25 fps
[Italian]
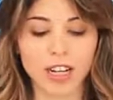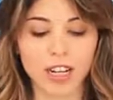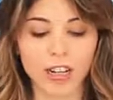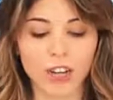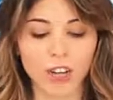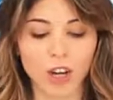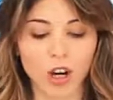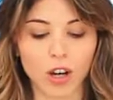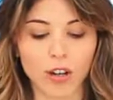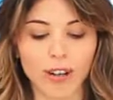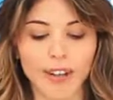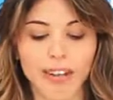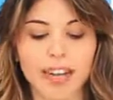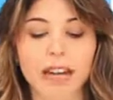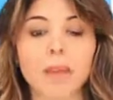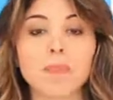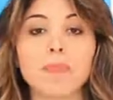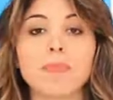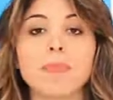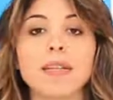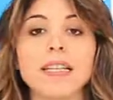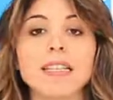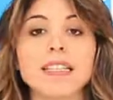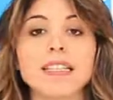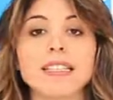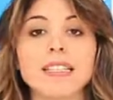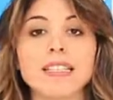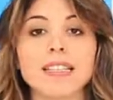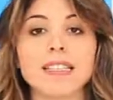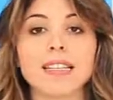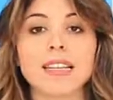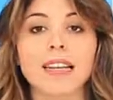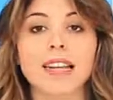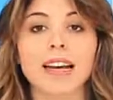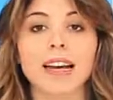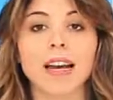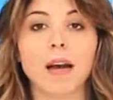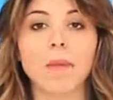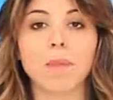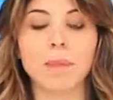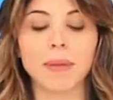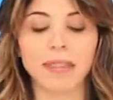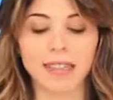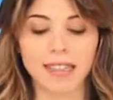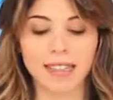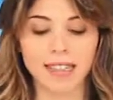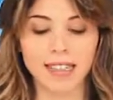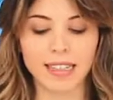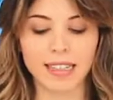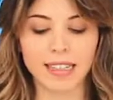la cronaca blitz della
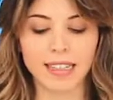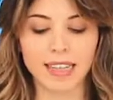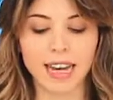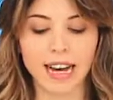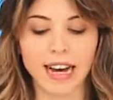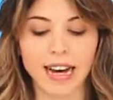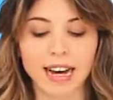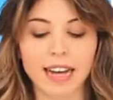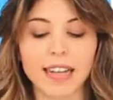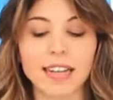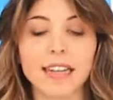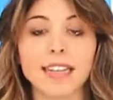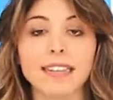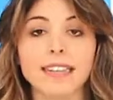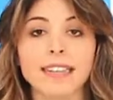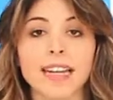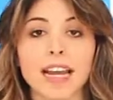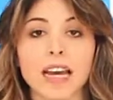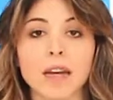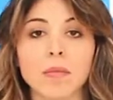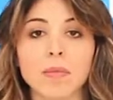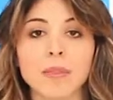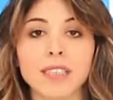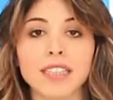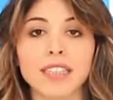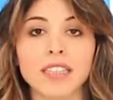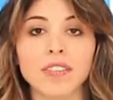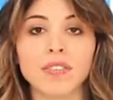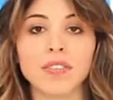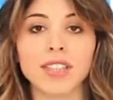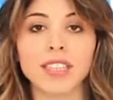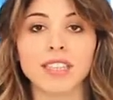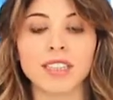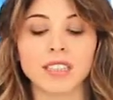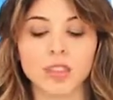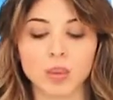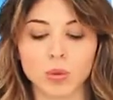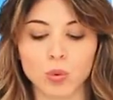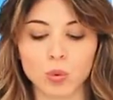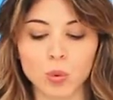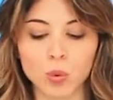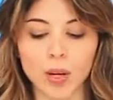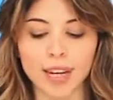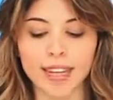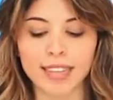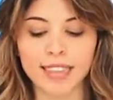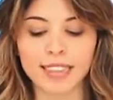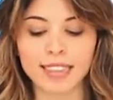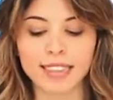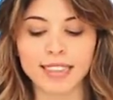Capitaneria alle Tremiti,
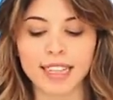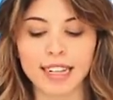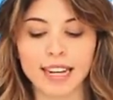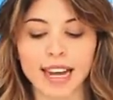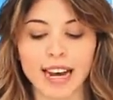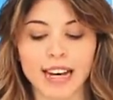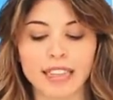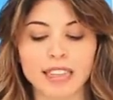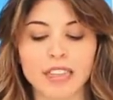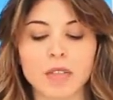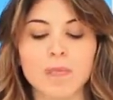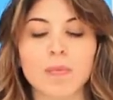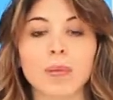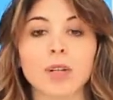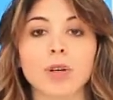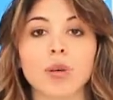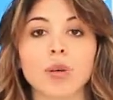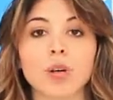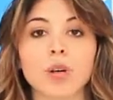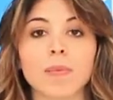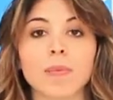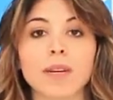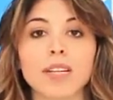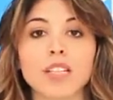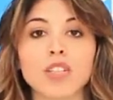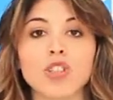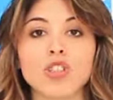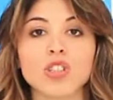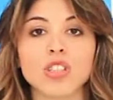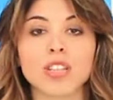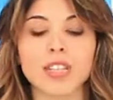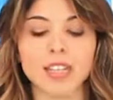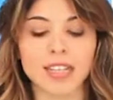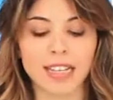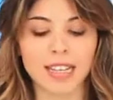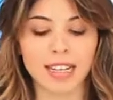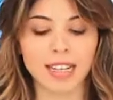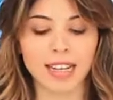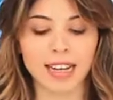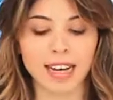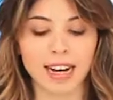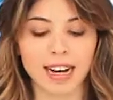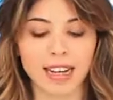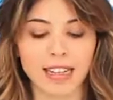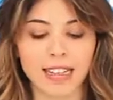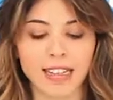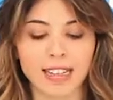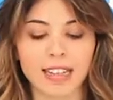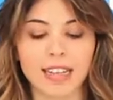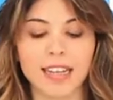22 indagati per ormeggi
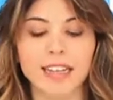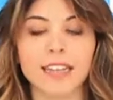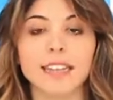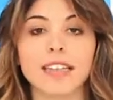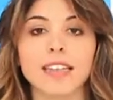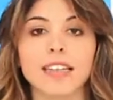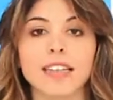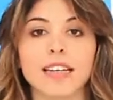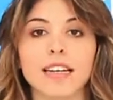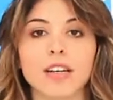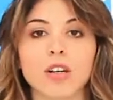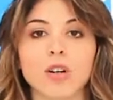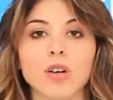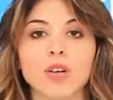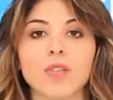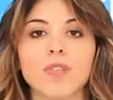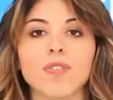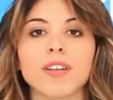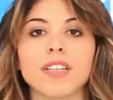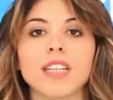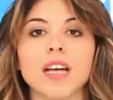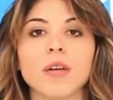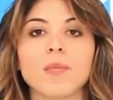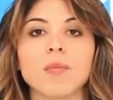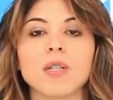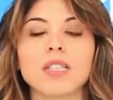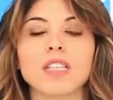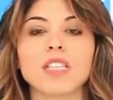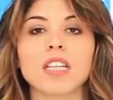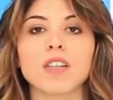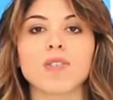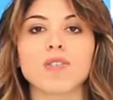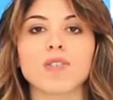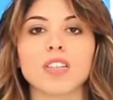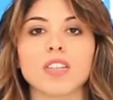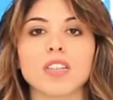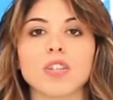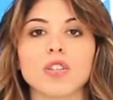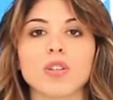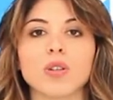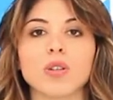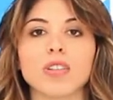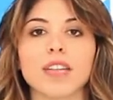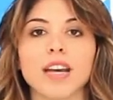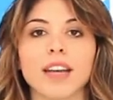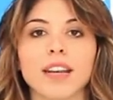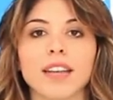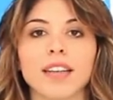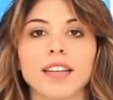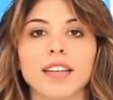illegali ed in nero. Vediamo il servizio
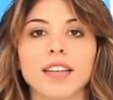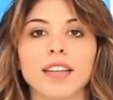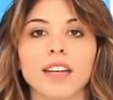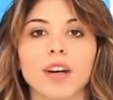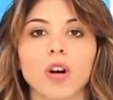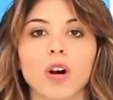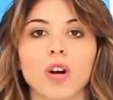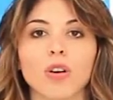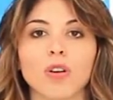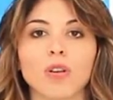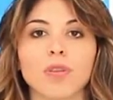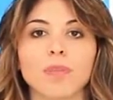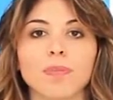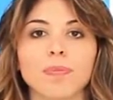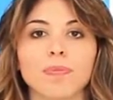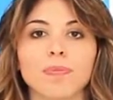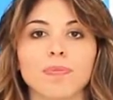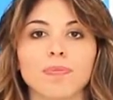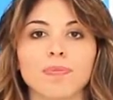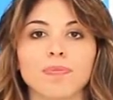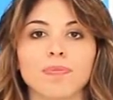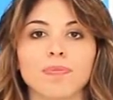di Anna De Gregorio.